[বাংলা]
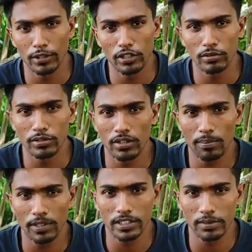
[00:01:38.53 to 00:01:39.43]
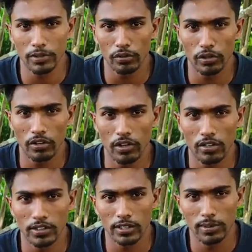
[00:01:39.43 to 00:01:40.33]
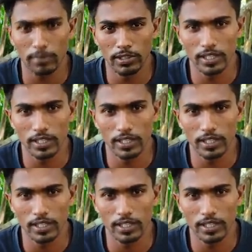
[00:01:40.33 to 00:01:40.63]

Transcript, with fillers: বিষয়বস্তু আপনাদের সামনে তৈরি করা হচ্ছে বা